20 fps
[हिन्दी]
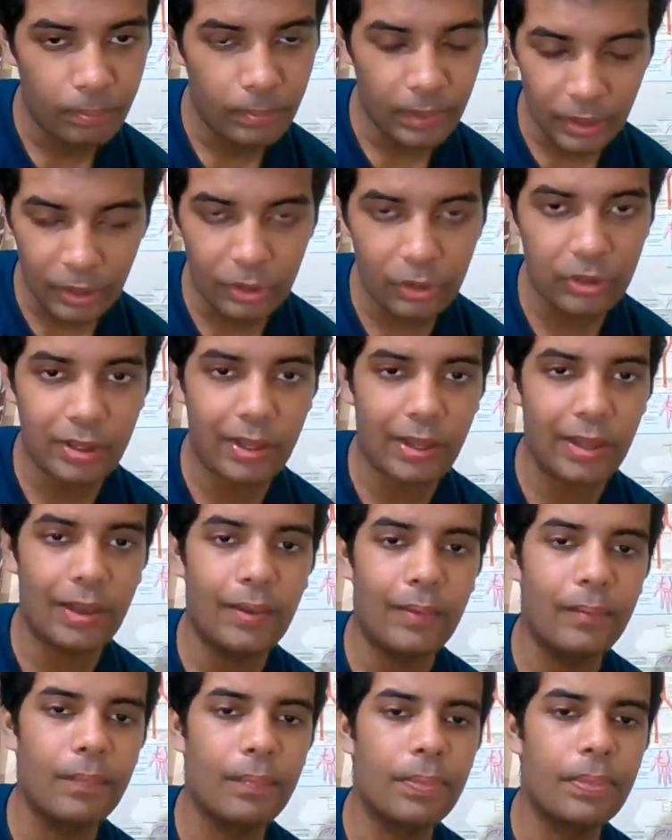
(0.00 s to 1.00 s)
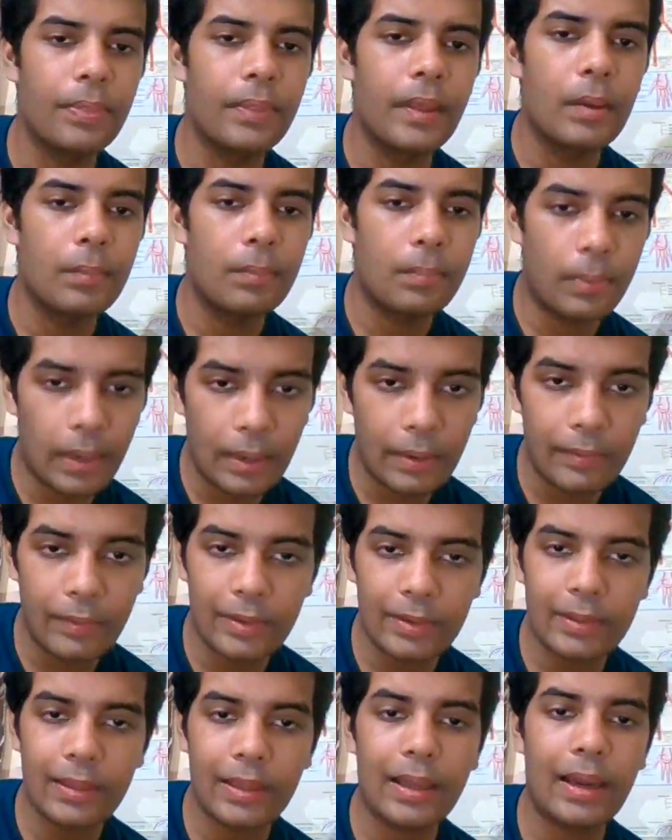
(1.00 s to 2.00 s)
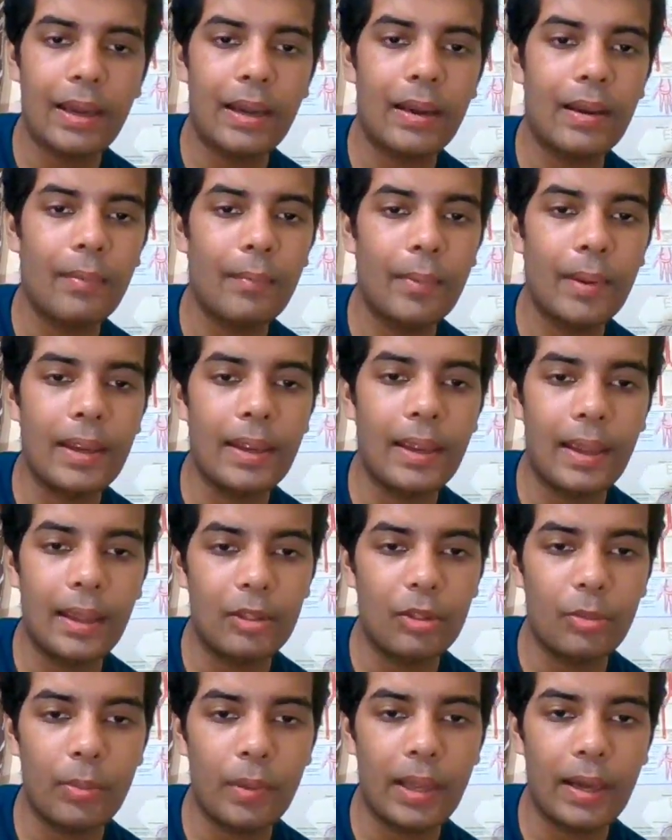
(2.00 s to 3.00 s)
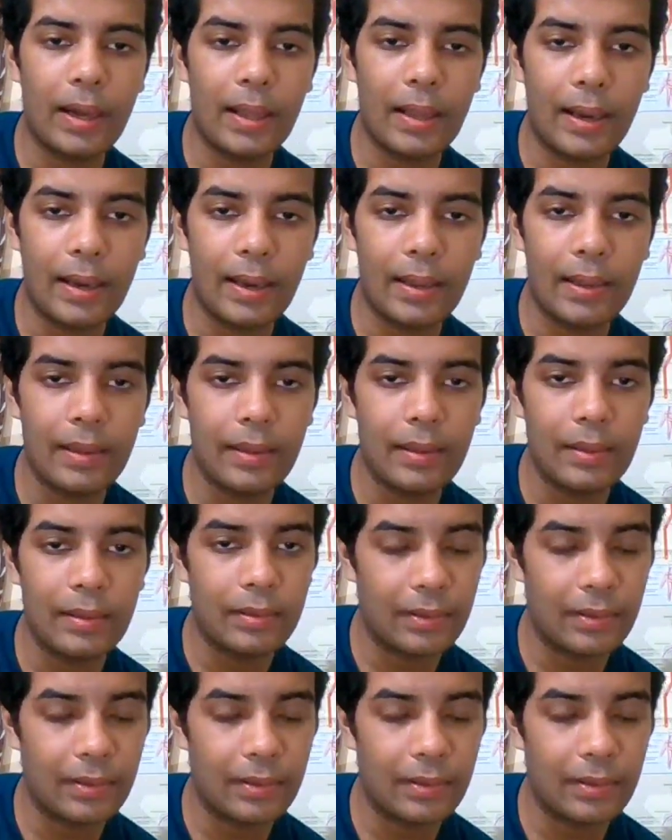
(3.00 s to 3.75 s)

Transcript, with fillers: बिल्कुल सही प्राइवेट से करने में यही तो बेकार है